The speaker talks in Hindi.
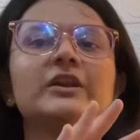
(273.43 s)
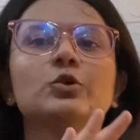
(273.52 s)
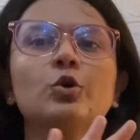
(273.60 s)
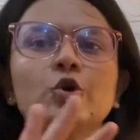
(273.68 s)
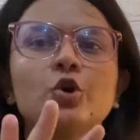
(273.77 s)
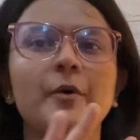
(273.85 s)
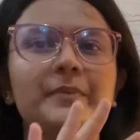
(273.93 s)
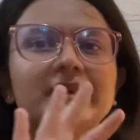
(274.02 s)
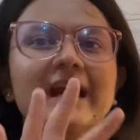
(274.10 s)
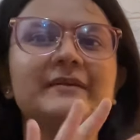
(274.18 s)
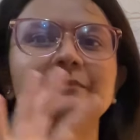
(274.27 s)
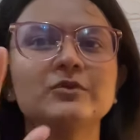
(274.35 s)
मैं नो
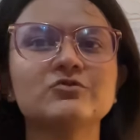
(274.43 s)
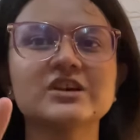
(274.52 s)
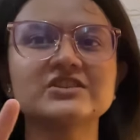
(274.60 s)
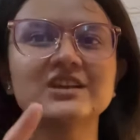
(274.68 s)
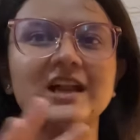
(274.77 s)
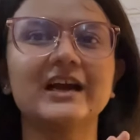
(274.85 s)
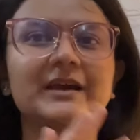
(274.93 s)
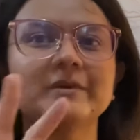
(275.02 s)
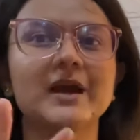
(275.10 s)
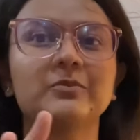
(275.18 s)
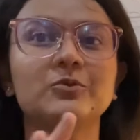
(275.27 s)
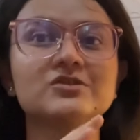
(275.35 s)
कॉपी म्यूजिक चला के
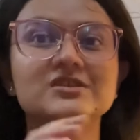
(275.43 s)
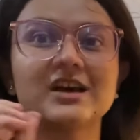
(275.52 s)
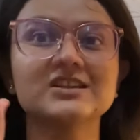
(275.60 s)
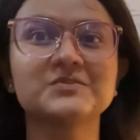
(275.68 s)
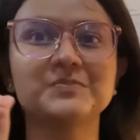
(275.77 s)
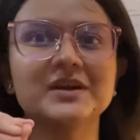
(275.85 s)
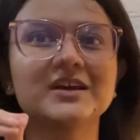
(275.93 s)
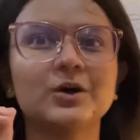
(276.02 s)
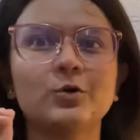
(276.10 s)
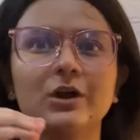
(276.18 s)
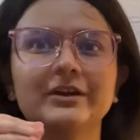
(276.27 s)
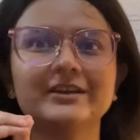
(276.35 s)
भी आपको इसका
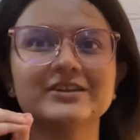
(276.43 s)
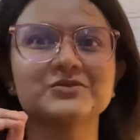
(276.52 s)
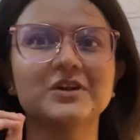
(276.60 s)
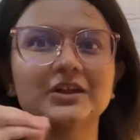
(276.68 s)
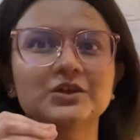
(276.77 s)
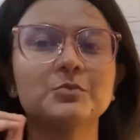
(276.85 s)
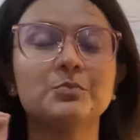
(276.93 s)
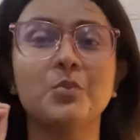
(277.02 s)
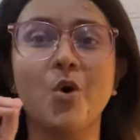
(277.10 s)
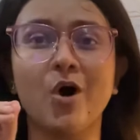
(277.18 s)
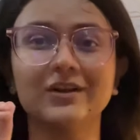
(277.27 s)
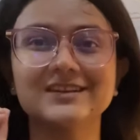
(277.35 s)
स्पीकर क्वालिटी सुनाती हूँ
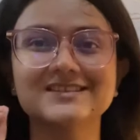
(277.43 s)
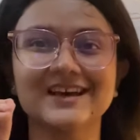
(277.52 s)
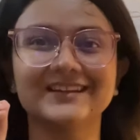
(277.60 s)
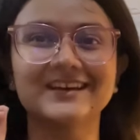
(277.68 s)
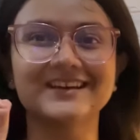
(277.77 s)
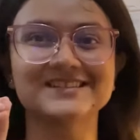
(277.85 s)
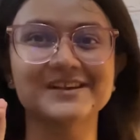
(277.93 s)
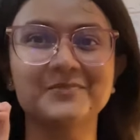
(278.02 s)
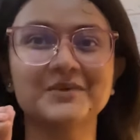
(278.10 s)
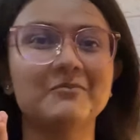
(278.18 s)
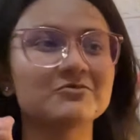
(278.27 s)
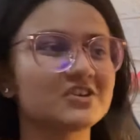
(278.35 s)
बहुत ही ज्यादा
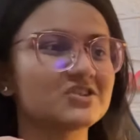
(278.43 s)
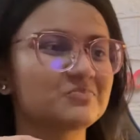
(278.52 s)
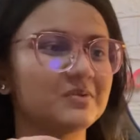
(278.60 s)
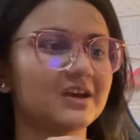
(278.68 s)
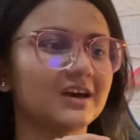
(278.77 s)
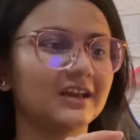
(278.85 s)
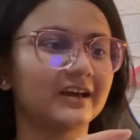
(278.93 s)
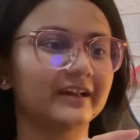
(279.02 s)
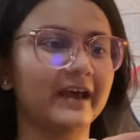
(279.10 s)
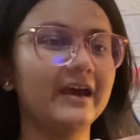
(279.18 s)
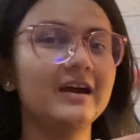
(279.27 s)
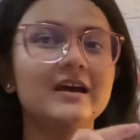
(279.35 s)
गजब का मुझे स्पीकर लग
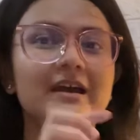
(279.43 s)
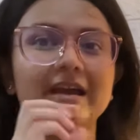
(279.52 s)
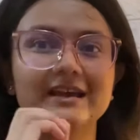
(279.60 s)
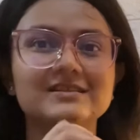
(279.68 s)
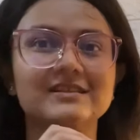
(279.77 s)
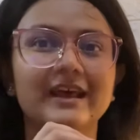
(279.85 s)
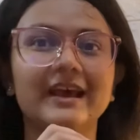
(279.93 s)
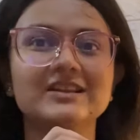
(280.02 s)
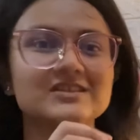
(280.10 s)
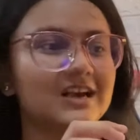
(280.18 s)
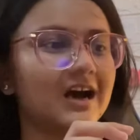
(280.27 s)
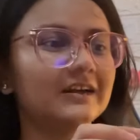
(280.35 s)
रहा है इस
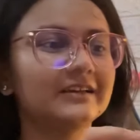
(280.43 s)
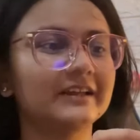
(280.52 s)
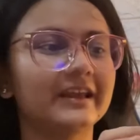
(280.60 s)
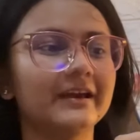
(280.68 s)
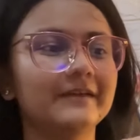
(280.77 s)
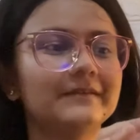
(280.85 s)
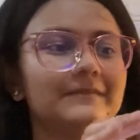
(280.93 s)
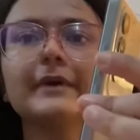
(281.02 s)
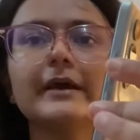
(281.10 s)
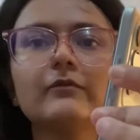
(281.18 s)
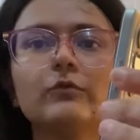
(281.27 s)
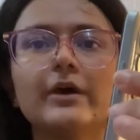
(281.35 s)
रेंज का ठीक है यहाँ
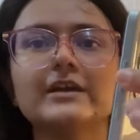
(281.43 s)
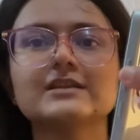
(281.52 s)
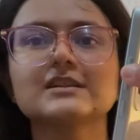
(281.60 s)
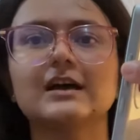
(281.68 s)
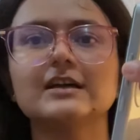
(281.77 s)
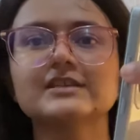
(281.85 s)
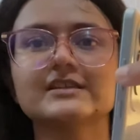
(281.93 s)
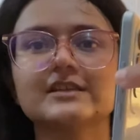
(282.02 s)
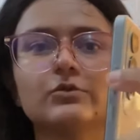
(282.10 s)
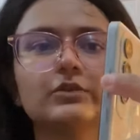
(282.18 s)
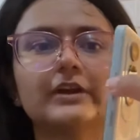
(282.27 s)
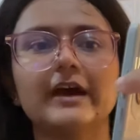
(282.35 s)
पे वॉइस का
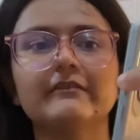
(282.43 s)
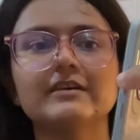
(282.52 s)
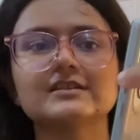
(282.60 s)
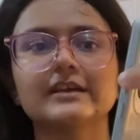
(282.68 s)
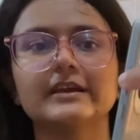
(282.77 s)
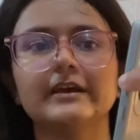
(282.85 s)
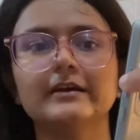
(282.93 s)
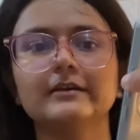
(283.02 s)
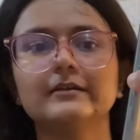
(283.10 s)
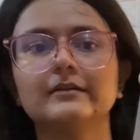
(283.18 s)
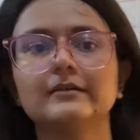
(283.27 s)
जैसे होता है वैसे ही है